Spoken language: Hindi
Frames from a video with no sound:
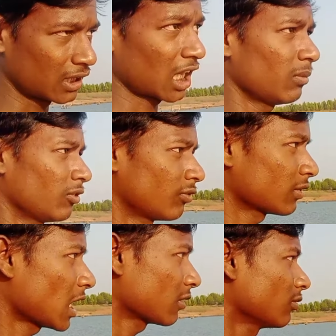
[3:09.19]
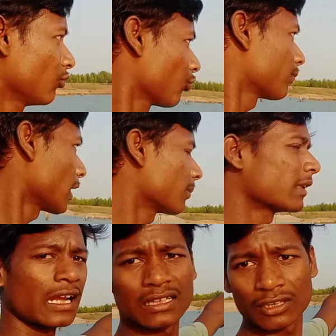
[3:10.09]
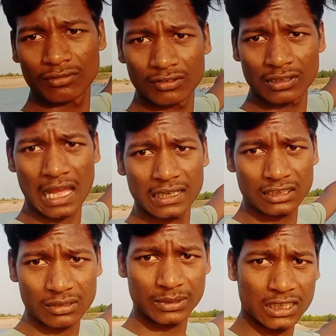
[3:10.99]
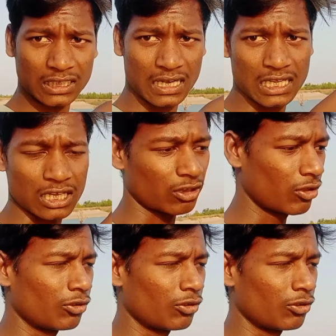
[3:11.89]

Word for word: टाइम होता तो उस पार भी जाते जो कि आगे तरफ देख रहा है ना